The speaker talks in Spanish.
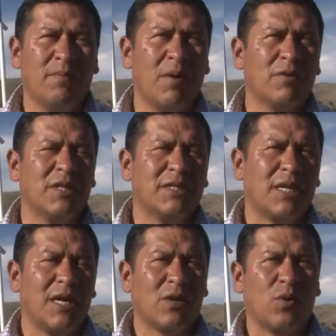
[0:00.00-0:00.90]
Vamos a
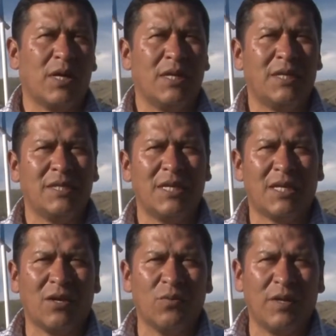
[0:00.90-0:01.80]
instalar
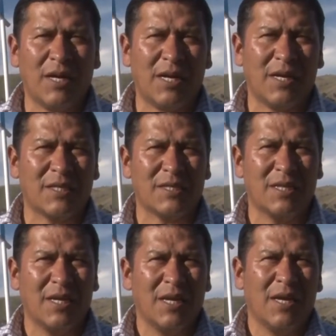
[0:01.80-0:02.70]
47 luminarias,
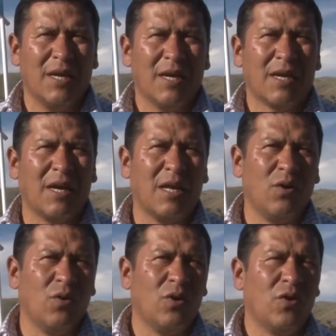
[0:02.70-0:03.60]
cada
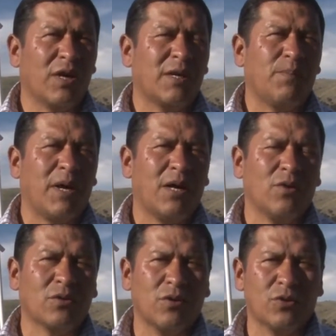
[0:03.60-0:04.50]
uno
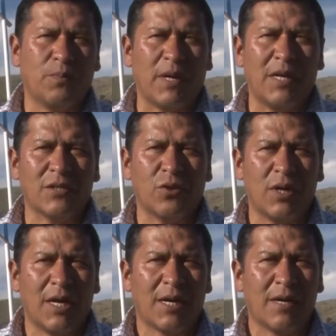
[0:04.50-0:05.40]
equipados con su panel
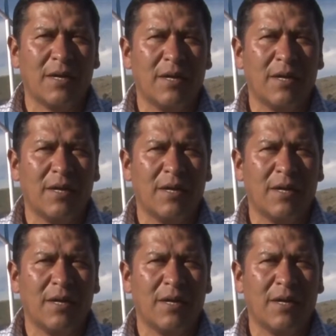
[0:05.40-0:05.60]
solar,